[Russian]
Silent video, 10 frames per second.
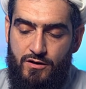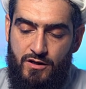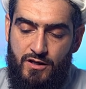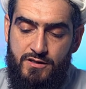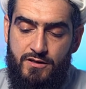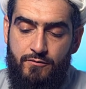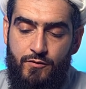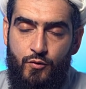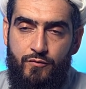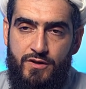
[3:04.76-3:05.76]
Если
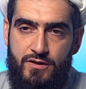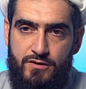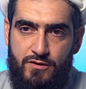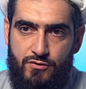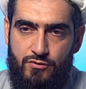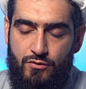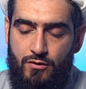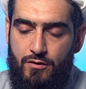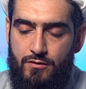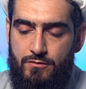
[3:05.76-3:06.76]
вы увидите,
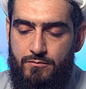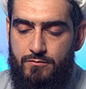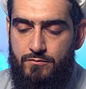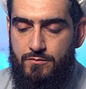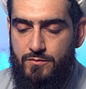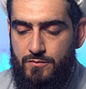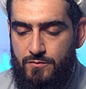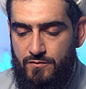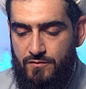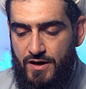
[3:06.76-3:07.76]
что
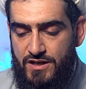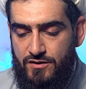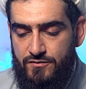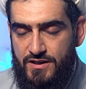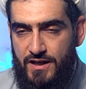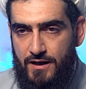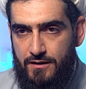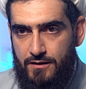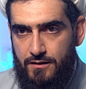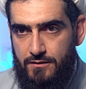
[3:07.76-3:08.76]
ваши
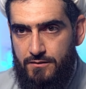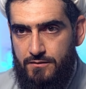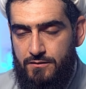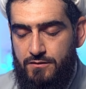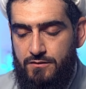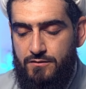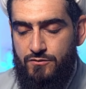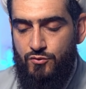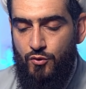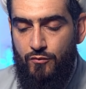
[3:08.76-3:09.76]
взгляды,
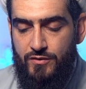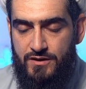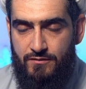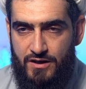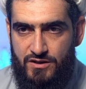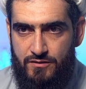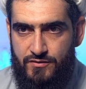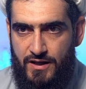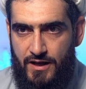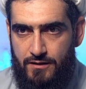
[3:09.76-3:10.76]
доводы ваших
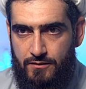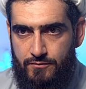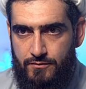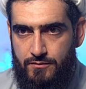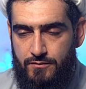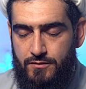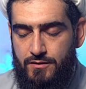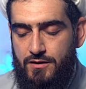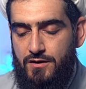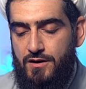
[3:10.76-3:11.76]
взглядов,
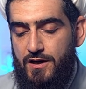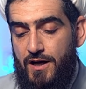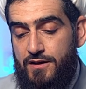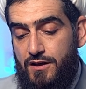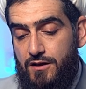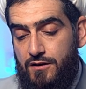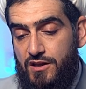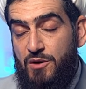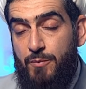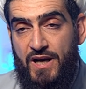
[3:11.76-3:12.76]
они
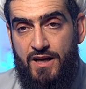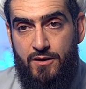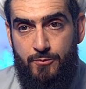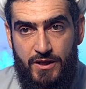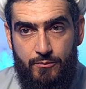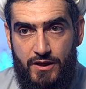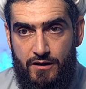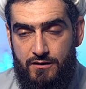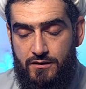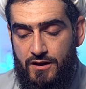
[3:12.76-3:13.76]

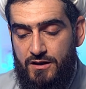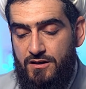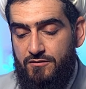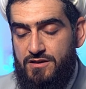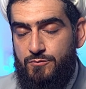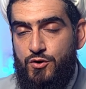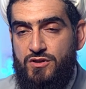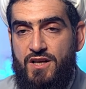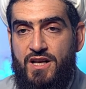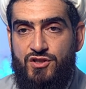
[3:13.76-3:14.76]
непоколебимые, их
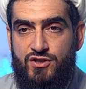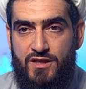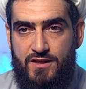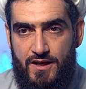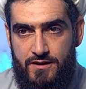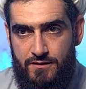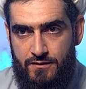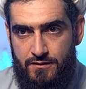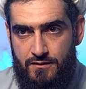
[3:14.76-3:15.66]
невозможно расшатать,